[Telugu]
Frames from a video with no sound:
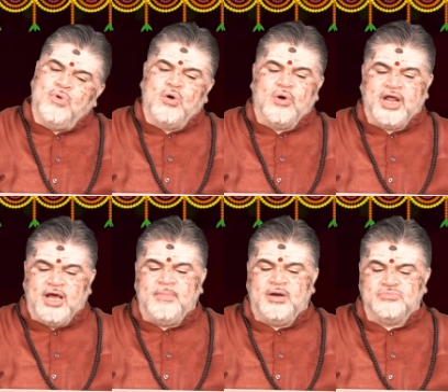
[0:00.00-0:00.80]

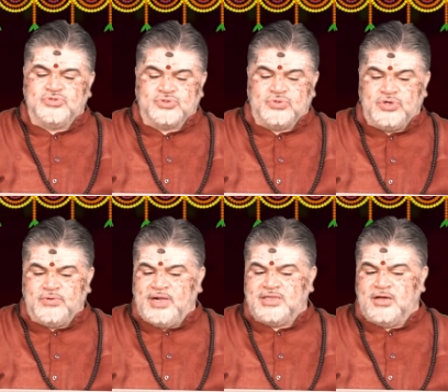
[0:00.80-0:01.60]
ఒక్కొక్కటిగా మనం చూసుకుంటూ
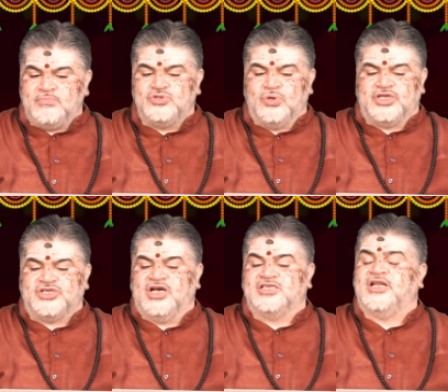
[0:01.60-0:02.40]
వెళ్తాం
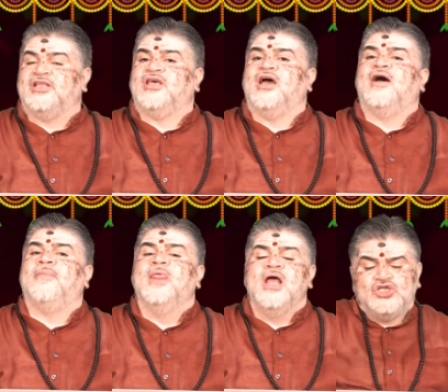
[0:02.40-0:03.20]
జ్యోతిషాస్త్రీత్యా
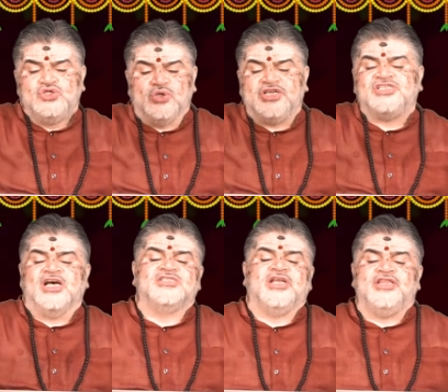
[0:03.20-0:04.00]

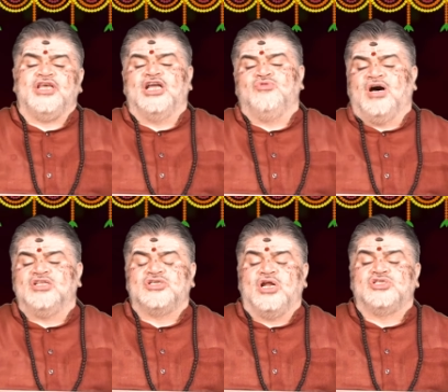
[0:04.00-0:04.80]
జ్యోతిషాస్త్రీత్యా
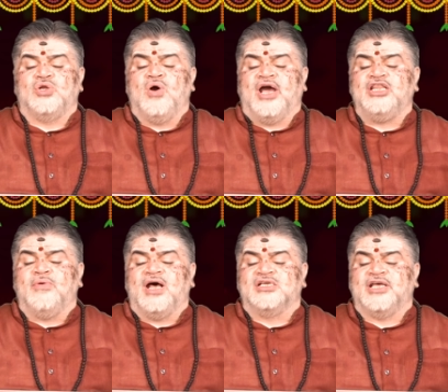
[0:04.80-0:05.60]
ద్వాదశ రాశుల్లో
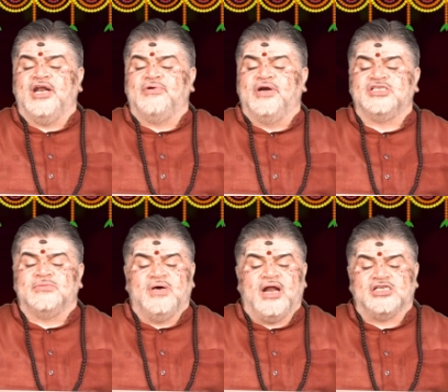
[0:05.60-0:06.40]
ఐదవ రాశి అయినటువంటి
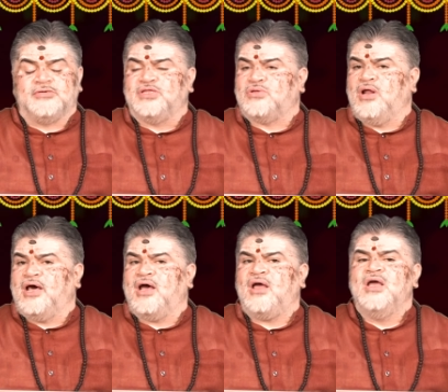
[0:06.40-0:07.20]
సింహరాశి
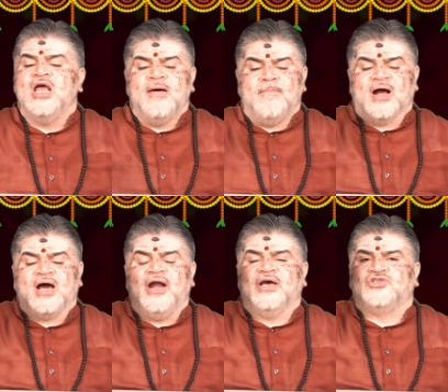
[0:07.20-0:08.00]
మిత్రులారా
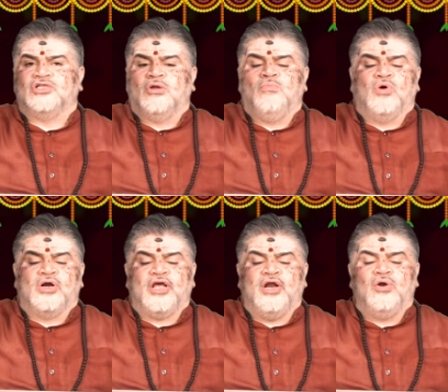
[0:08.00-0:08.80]
మకా నక్షత్రం
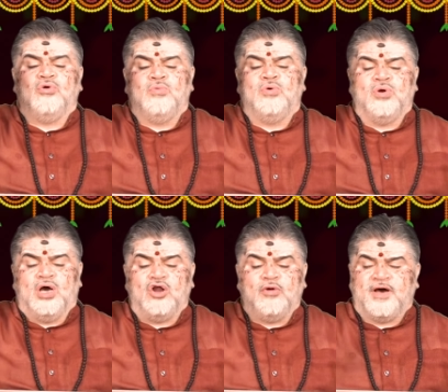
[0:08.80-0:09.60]
ఒకటి రెండు మూడు
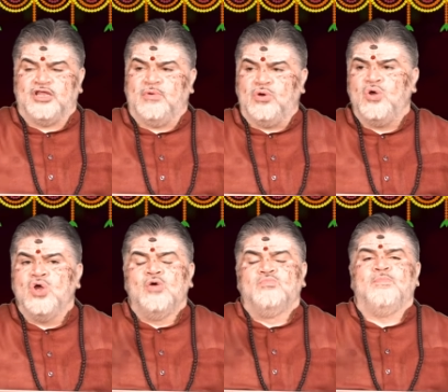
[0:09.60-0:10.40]
నాలుగు పాదములు
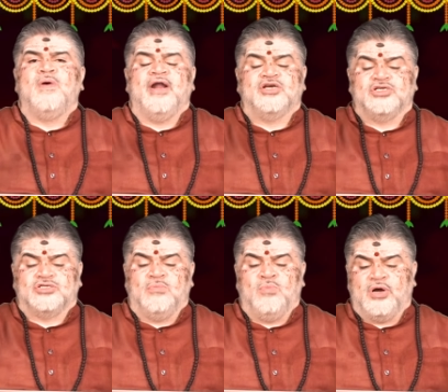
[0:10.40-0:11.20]
పుబ్బా
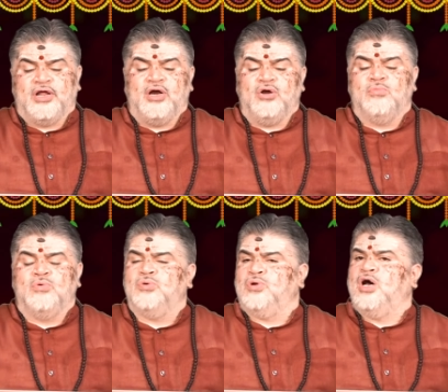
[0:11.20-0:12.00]
నక్షత్రం ఒకటి రెండు
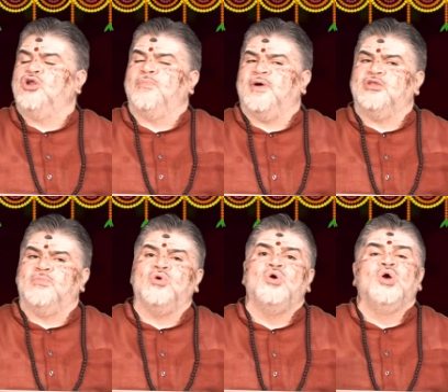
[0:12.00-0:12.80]
మూడు నాలుగు
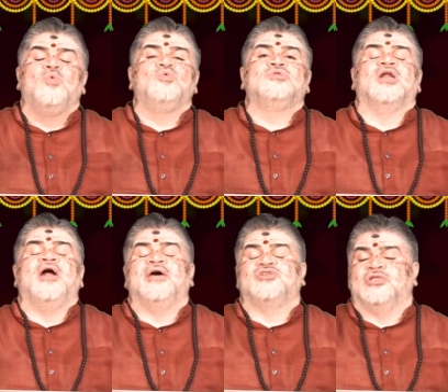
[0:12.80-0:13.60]
పాదములు ఉత్తరా
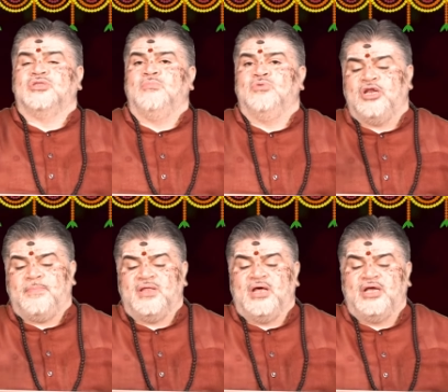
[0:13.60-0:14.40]
నక్షత్రం మొదటి
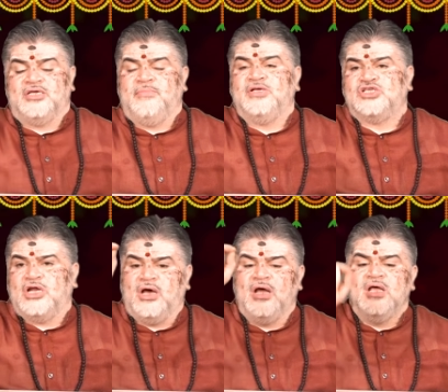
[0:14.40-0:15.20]
పాదానికి జన్మించిన